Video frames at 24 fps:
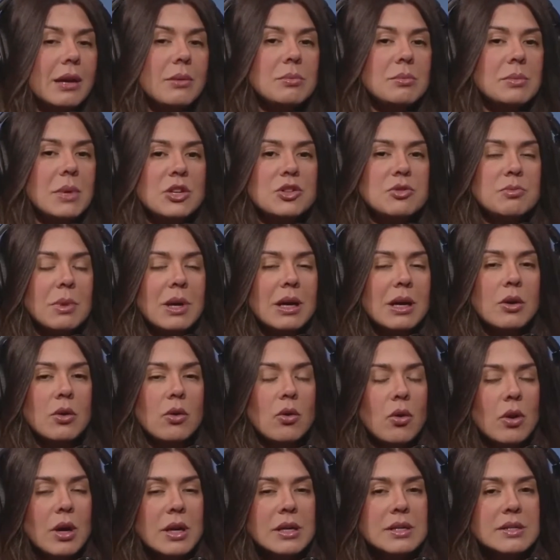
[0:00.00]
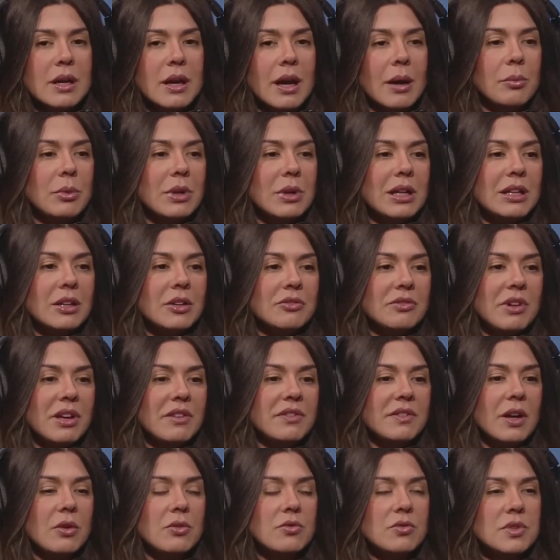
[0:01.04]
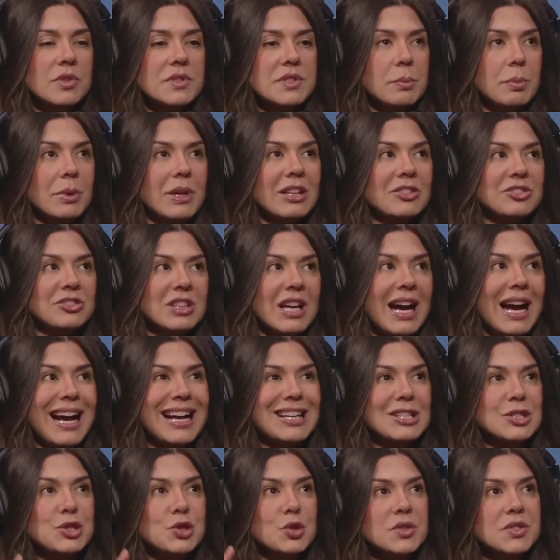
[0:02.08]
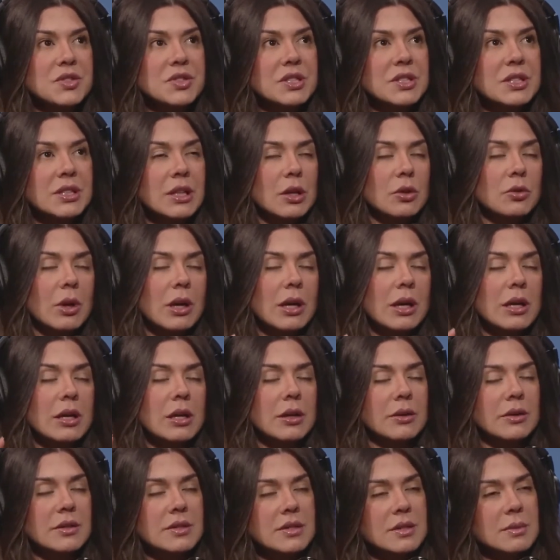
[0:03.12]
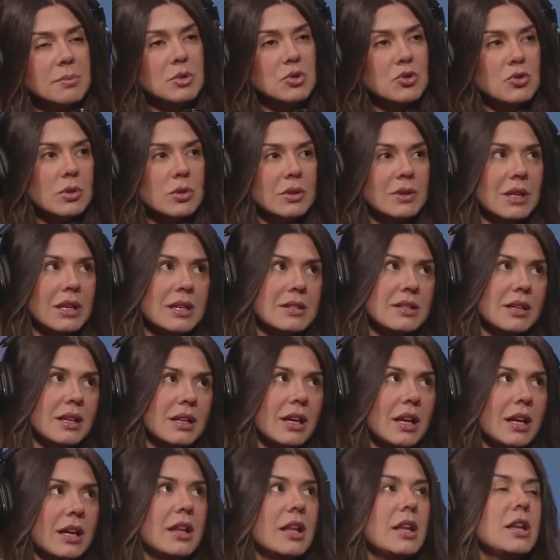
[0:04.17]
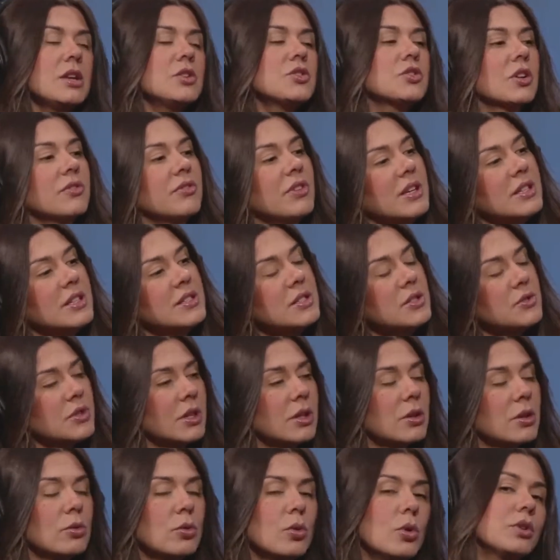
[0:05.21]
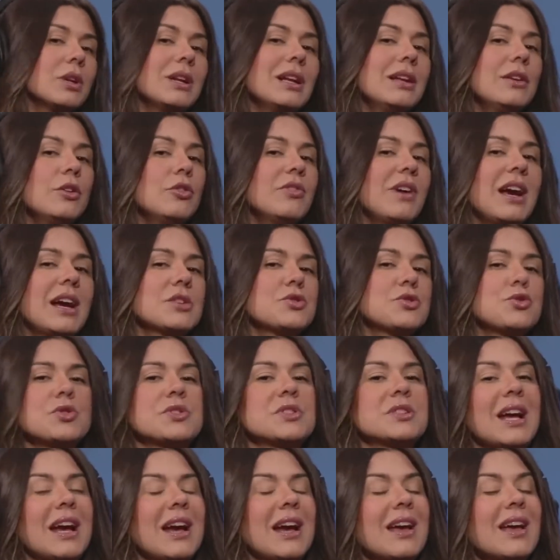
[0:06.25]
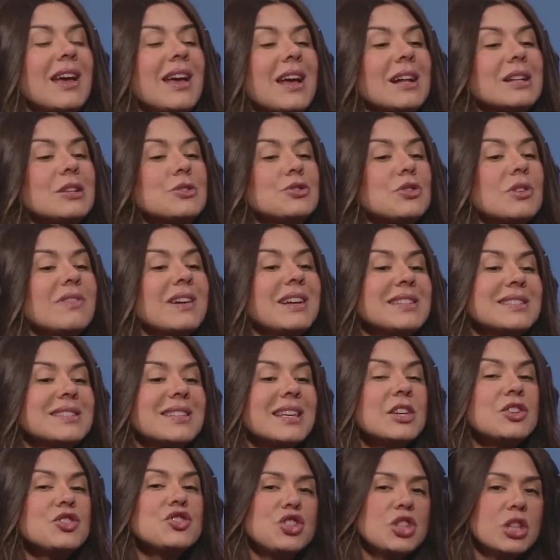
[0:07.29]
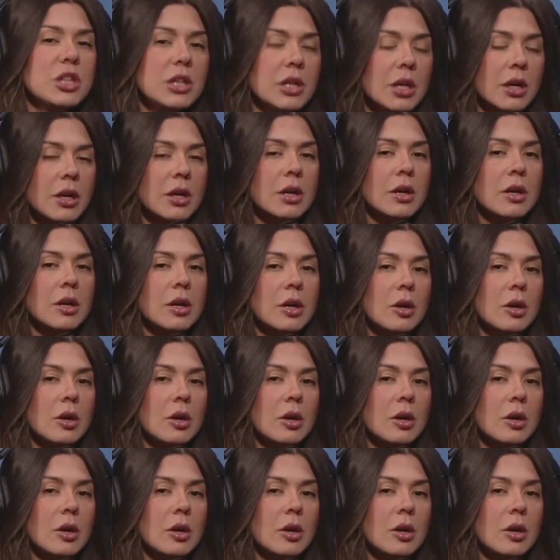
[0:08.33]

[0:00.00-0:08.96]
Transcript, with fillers: é a mesma coisa. A mulher não vai ficar com você porque ela está raciocinando. Ah, essa pessoa tem essa característica, faz isso e aquilo outro. Ela não vai raciocinar, ela só vai sentir.